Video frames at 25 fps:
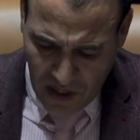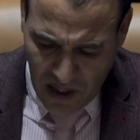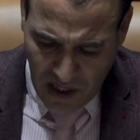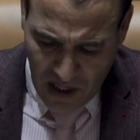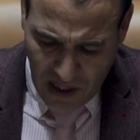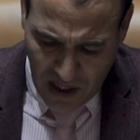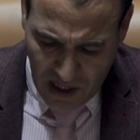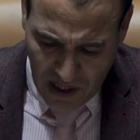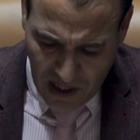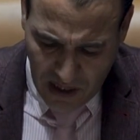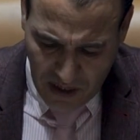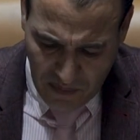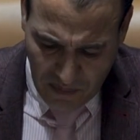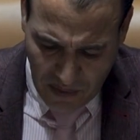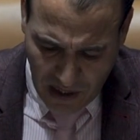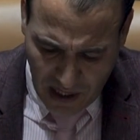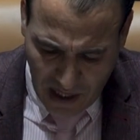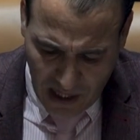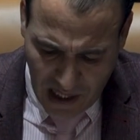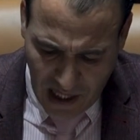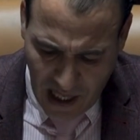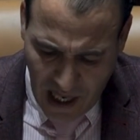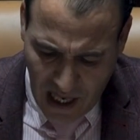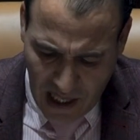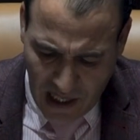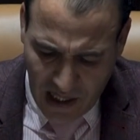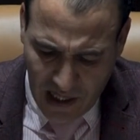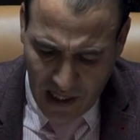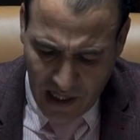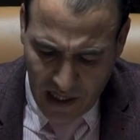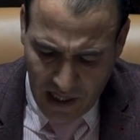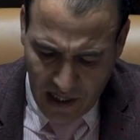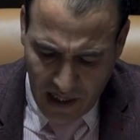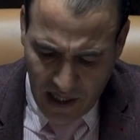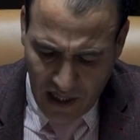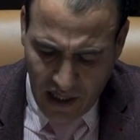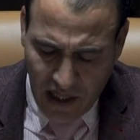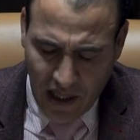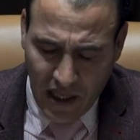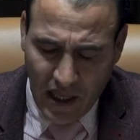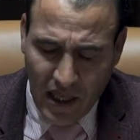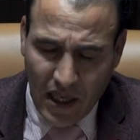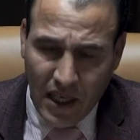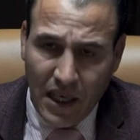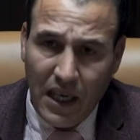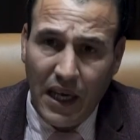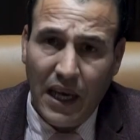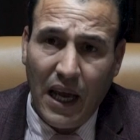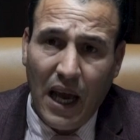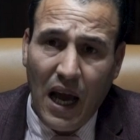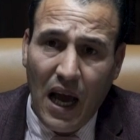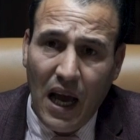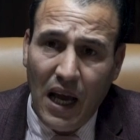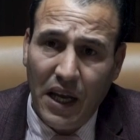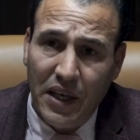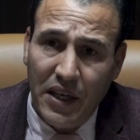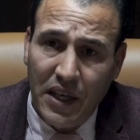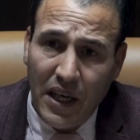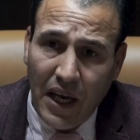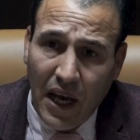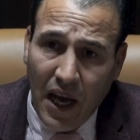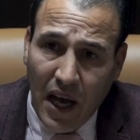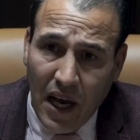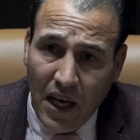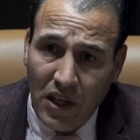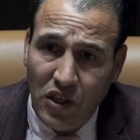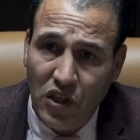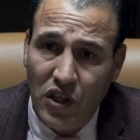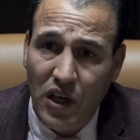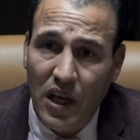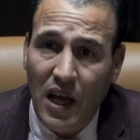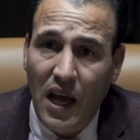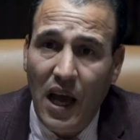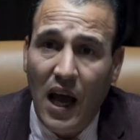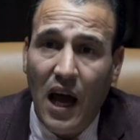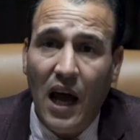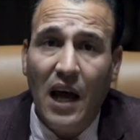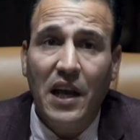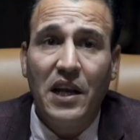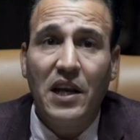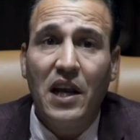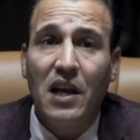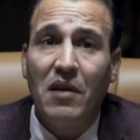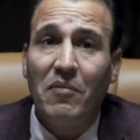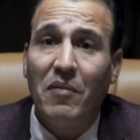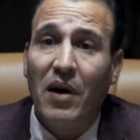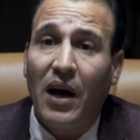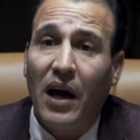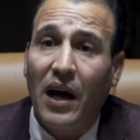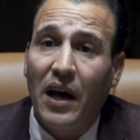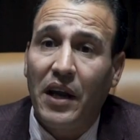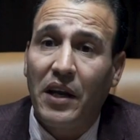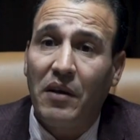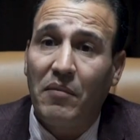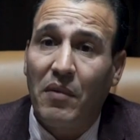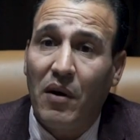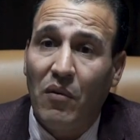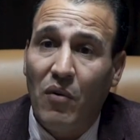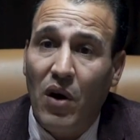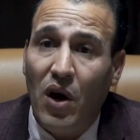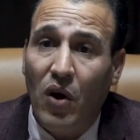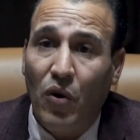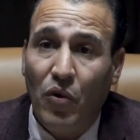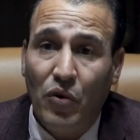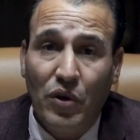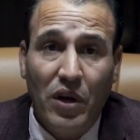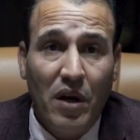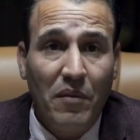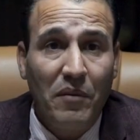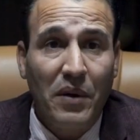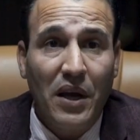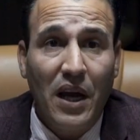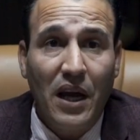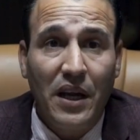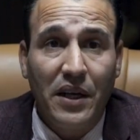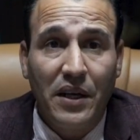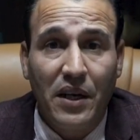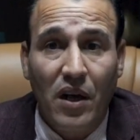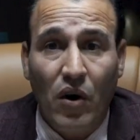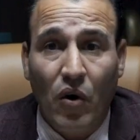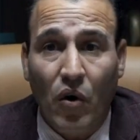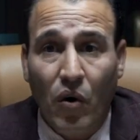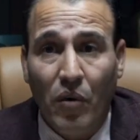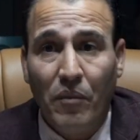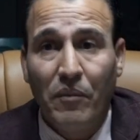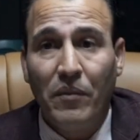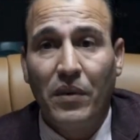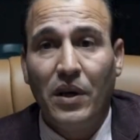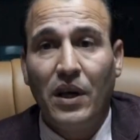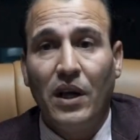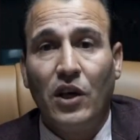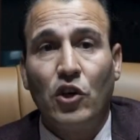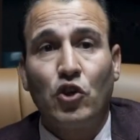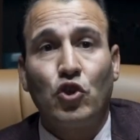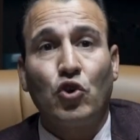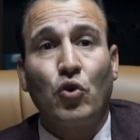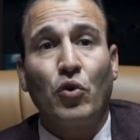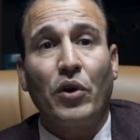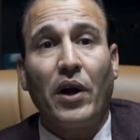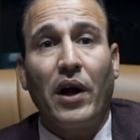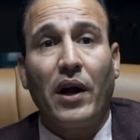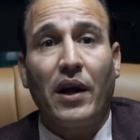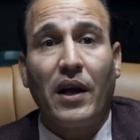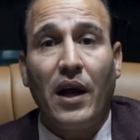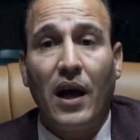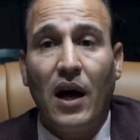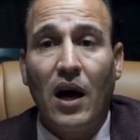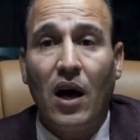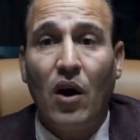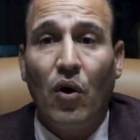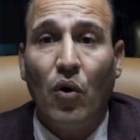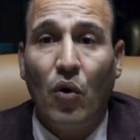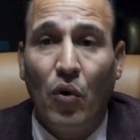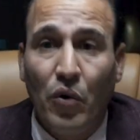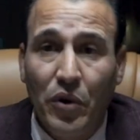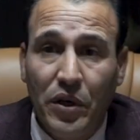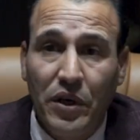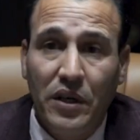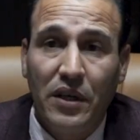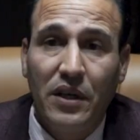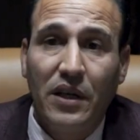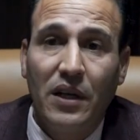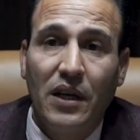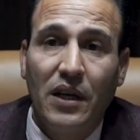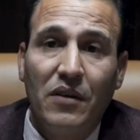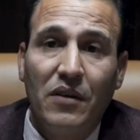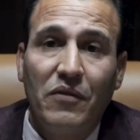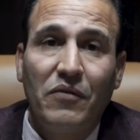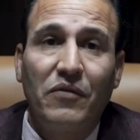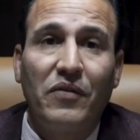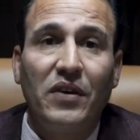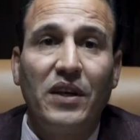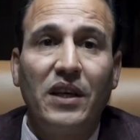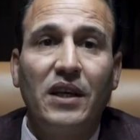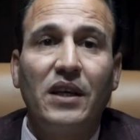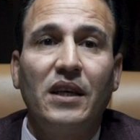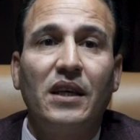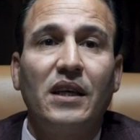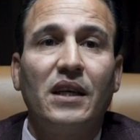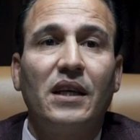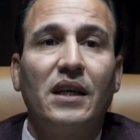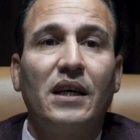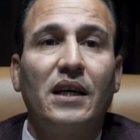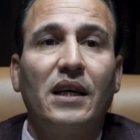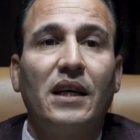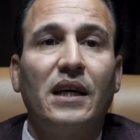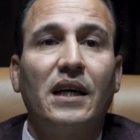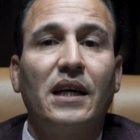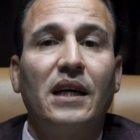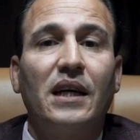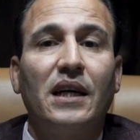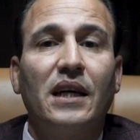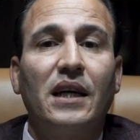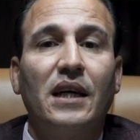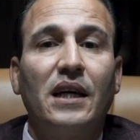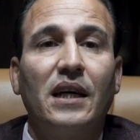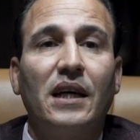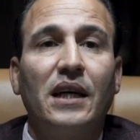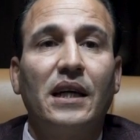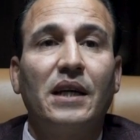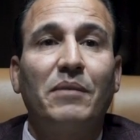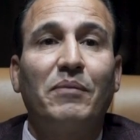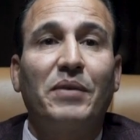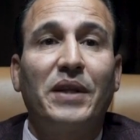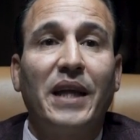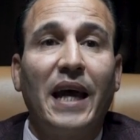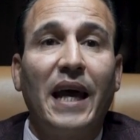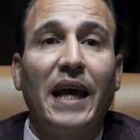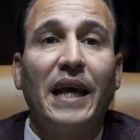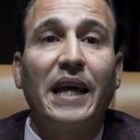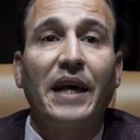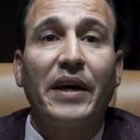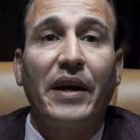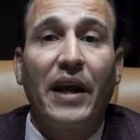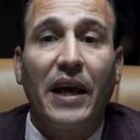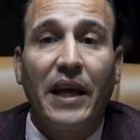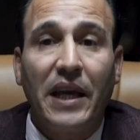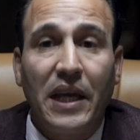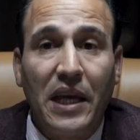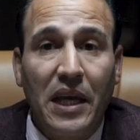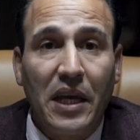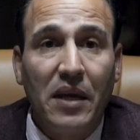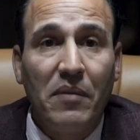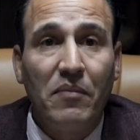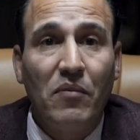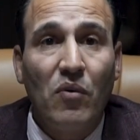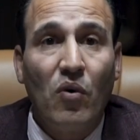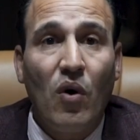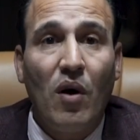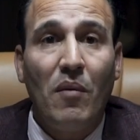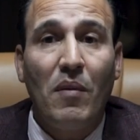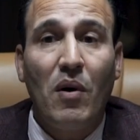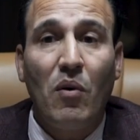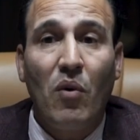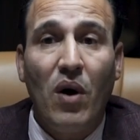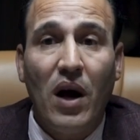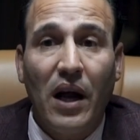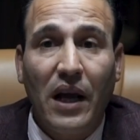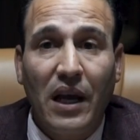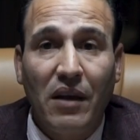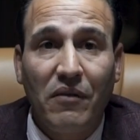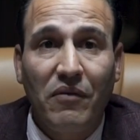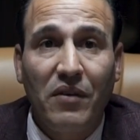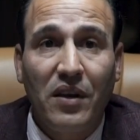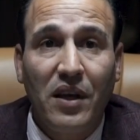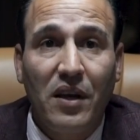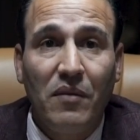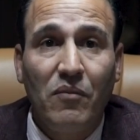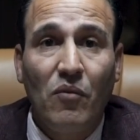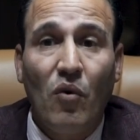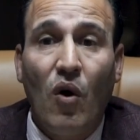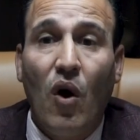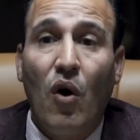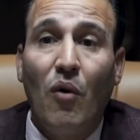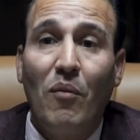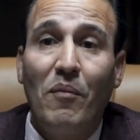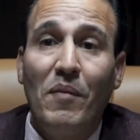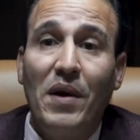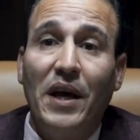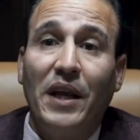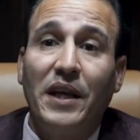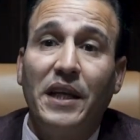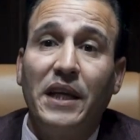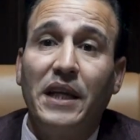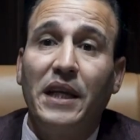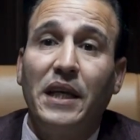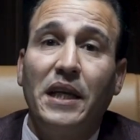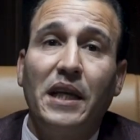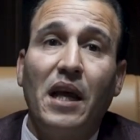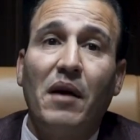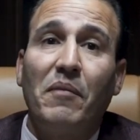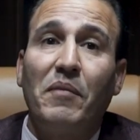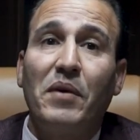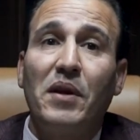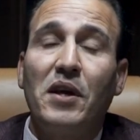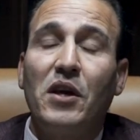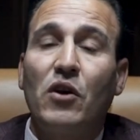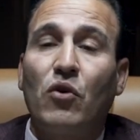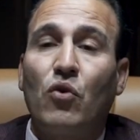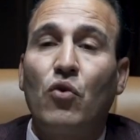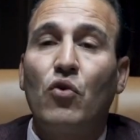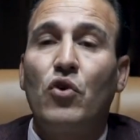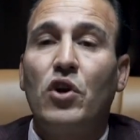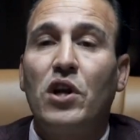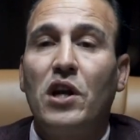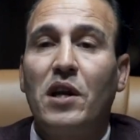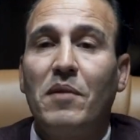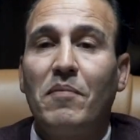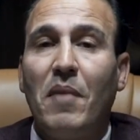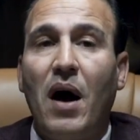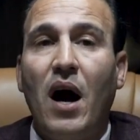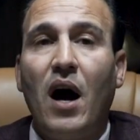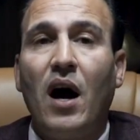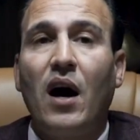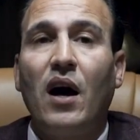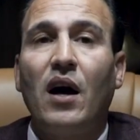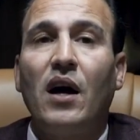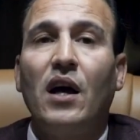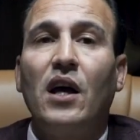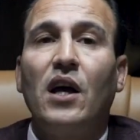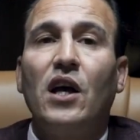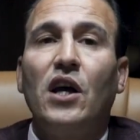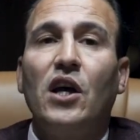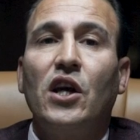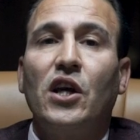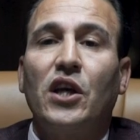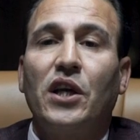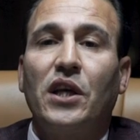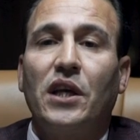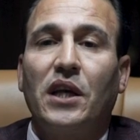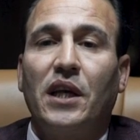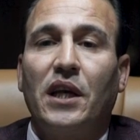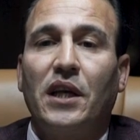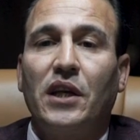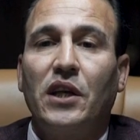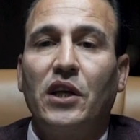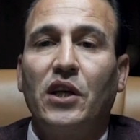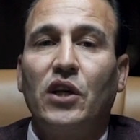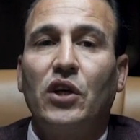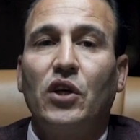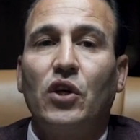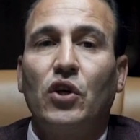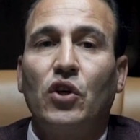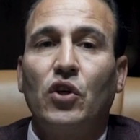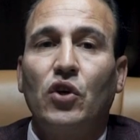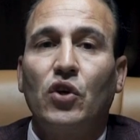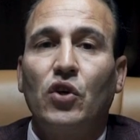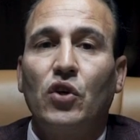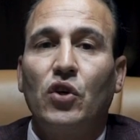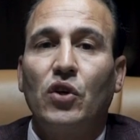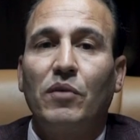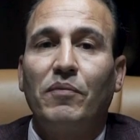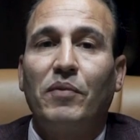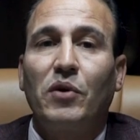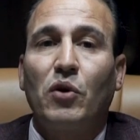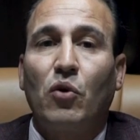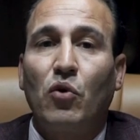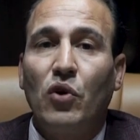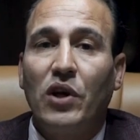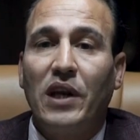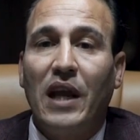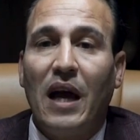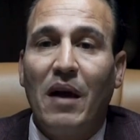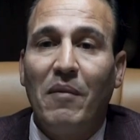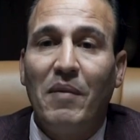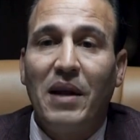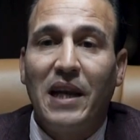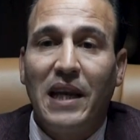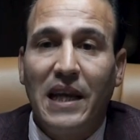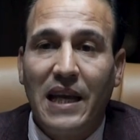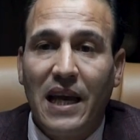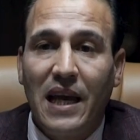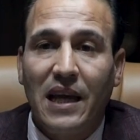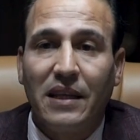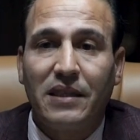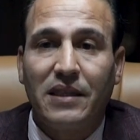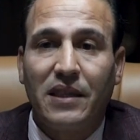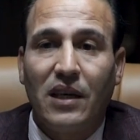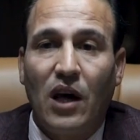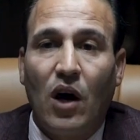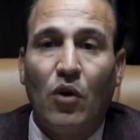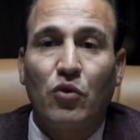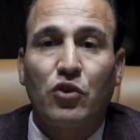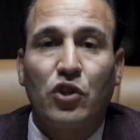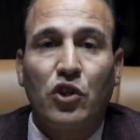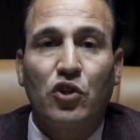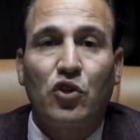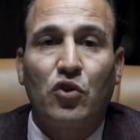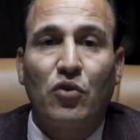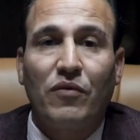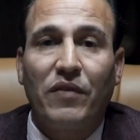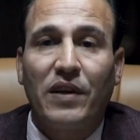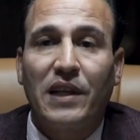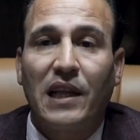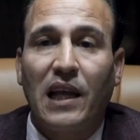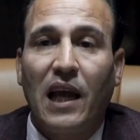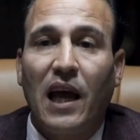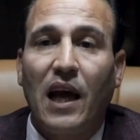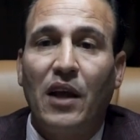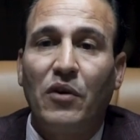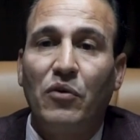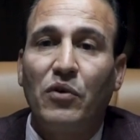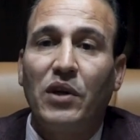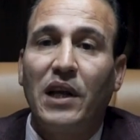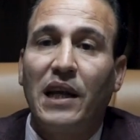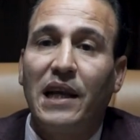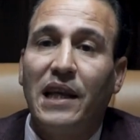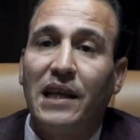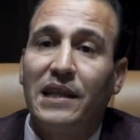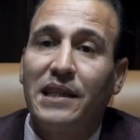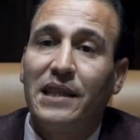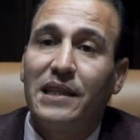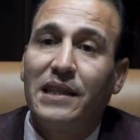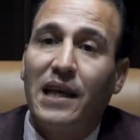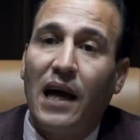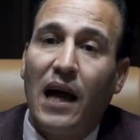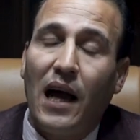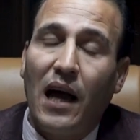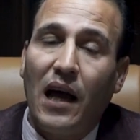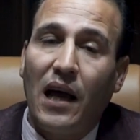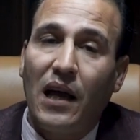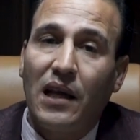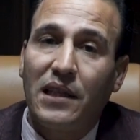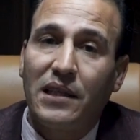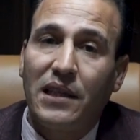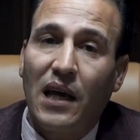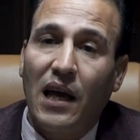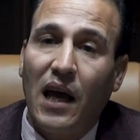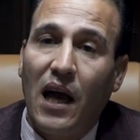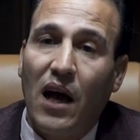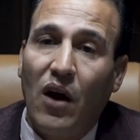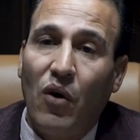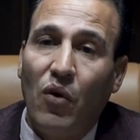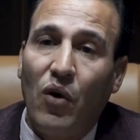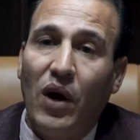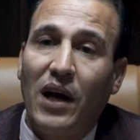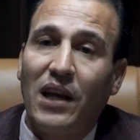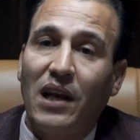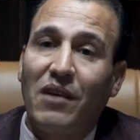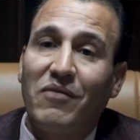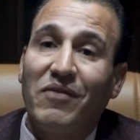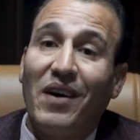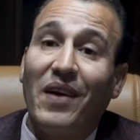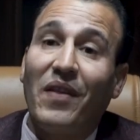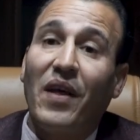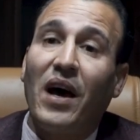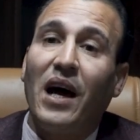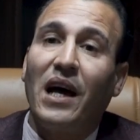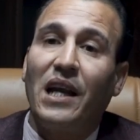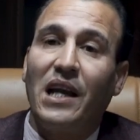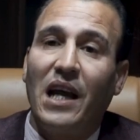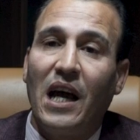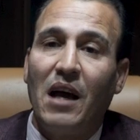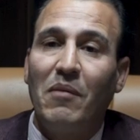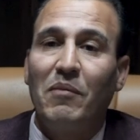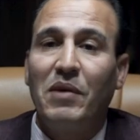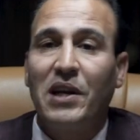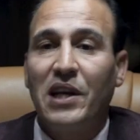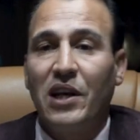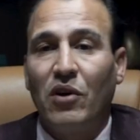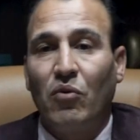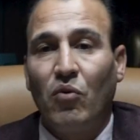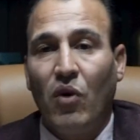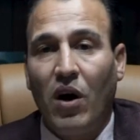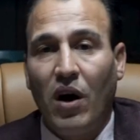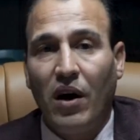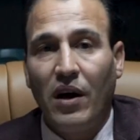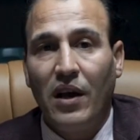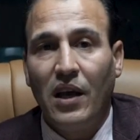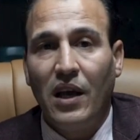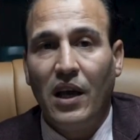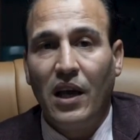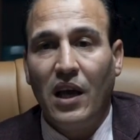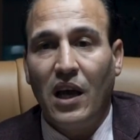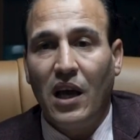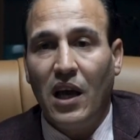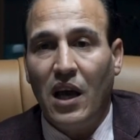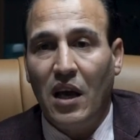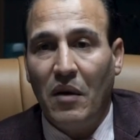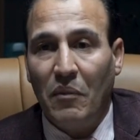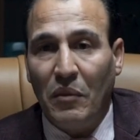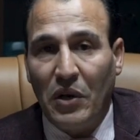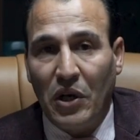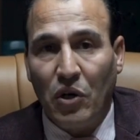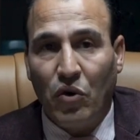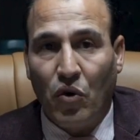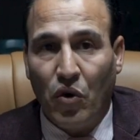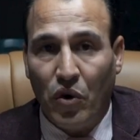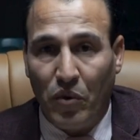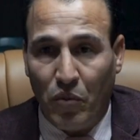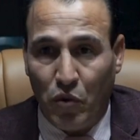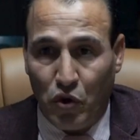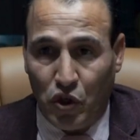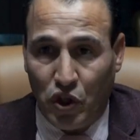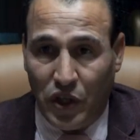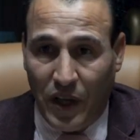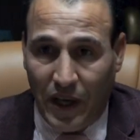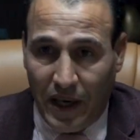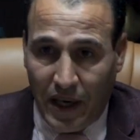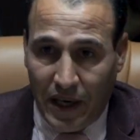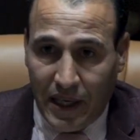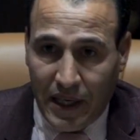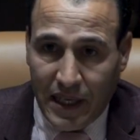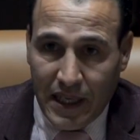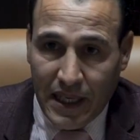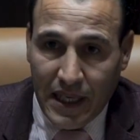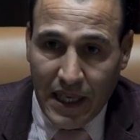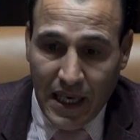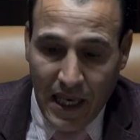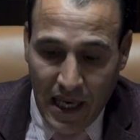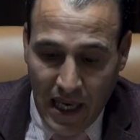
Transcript: يعني من خلال آه، ايقاع النقاش أن المغاربة واعون بأنهم شركاء في آه، إبداء رأيهم ومواقفهم وهم معنيين بكل ما يعني بكل العمليات أو التصرفات القانونية التي تقع على الفضاء العام اللي هو آه، ملك مشترك